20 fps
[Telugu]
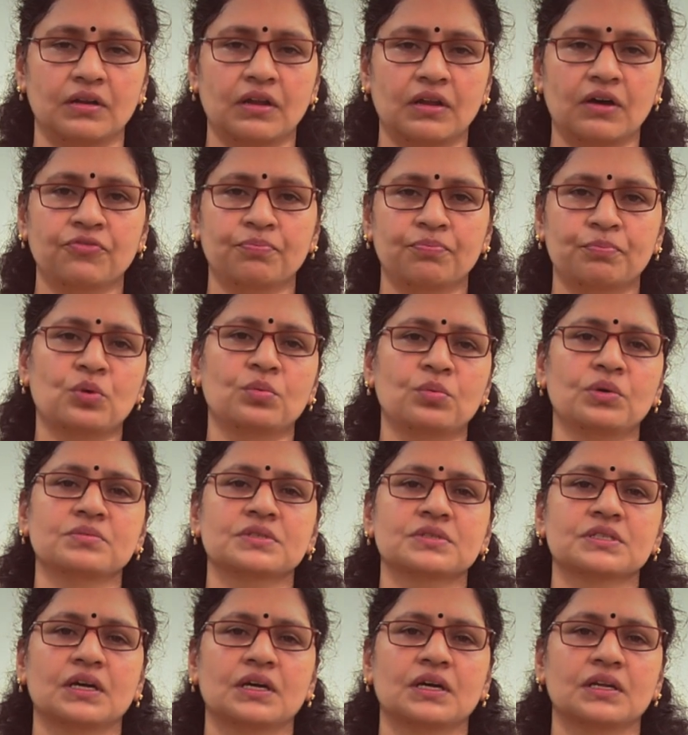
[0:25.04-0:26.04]
లవ్
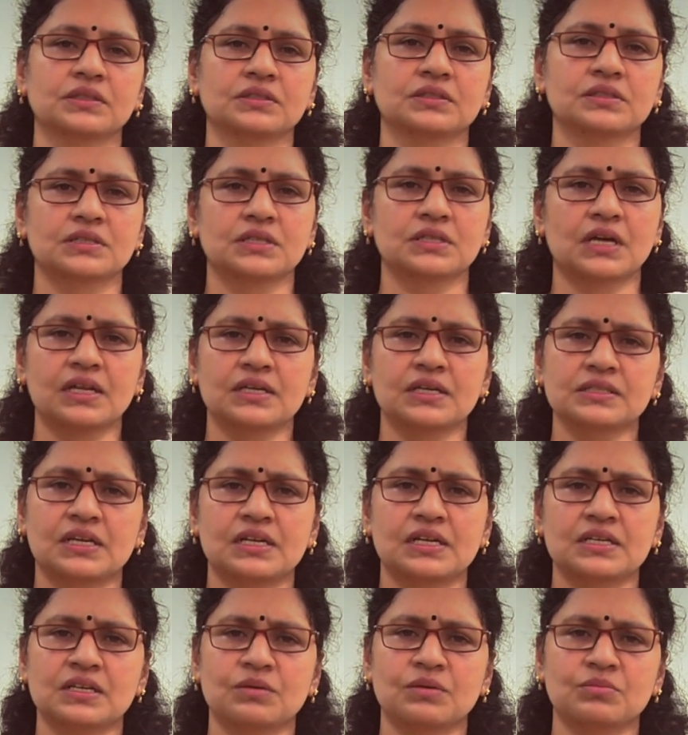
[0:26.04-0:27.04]
ప్రాబ్లమ్స్ కానీ చాలా
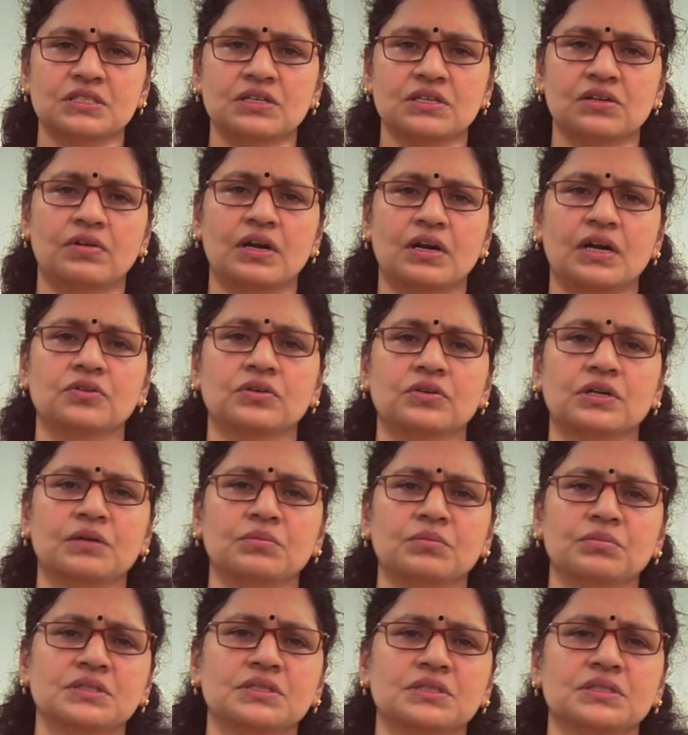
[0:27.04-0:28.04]
చాలా సమస్యలు వాళ్ళతో
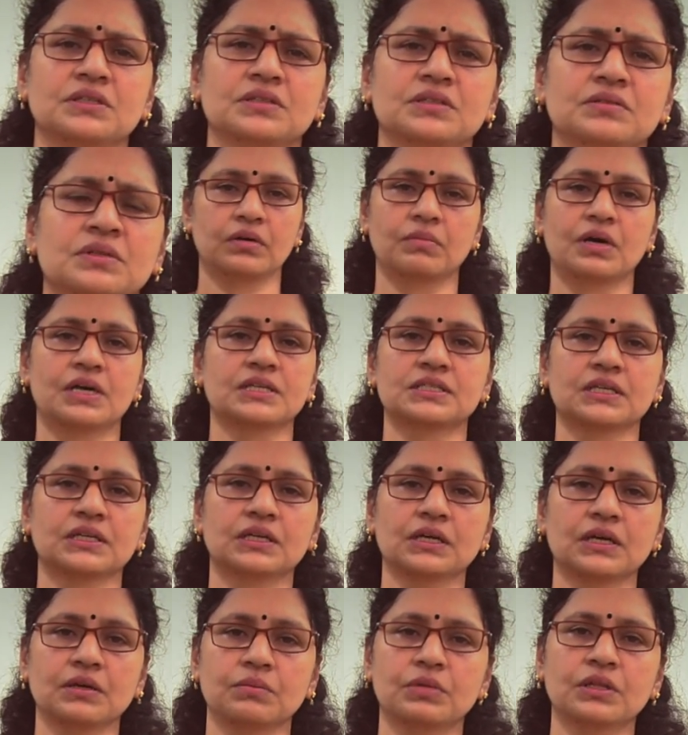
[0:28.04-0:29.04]
కనిపించి
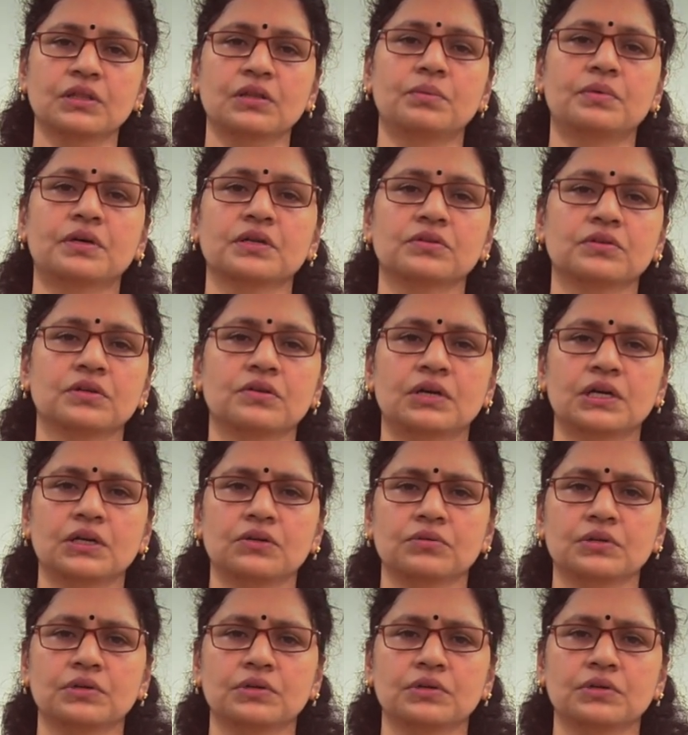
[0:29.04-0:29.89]
మానసికంగా ఇబ్బందులు పడుతున్న వాళ్ళు